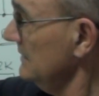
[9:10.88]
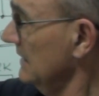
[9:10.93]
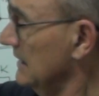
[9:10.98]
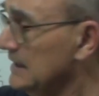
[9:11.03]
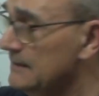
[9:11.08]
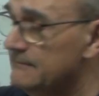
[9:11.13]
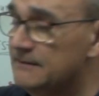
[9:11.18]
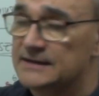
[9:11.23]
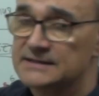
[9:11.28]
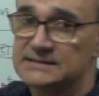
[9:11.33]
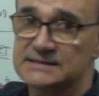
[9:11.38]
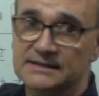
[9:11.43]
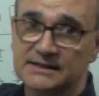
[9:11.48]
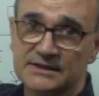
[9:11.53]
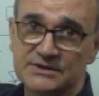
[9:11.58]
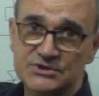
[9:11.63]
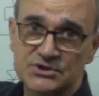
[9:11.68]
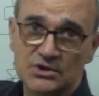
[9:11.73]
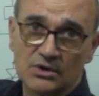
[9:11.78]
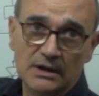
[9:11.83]
elevar esta
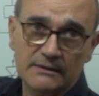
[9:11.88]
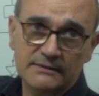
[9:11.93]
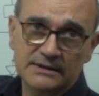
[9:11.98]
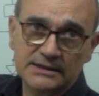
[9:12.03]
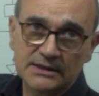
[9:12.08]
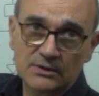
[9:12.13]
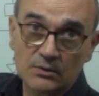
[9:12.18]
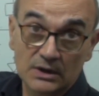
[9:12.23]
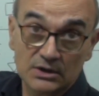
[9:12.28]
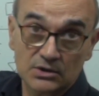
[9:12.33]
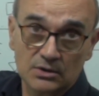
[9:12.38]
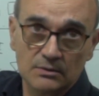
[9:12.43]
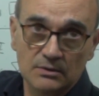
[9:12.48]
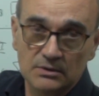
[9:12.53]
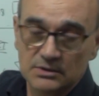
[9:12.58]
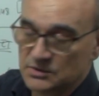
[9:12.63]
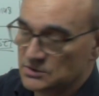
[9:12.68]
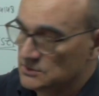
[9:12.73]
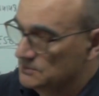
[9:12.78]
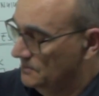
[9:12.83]
tensión a 24
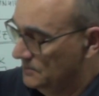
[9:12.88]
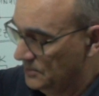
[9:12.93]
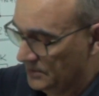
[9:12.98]
voltios,